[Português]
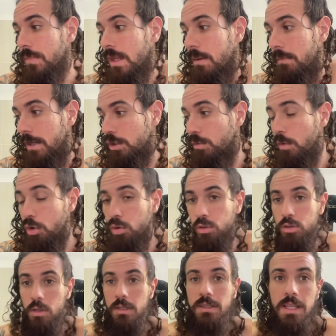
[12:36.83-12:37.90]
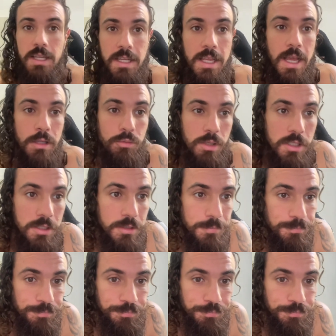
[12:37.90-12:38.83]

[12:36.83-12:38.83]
mas o meu controle está ligado ali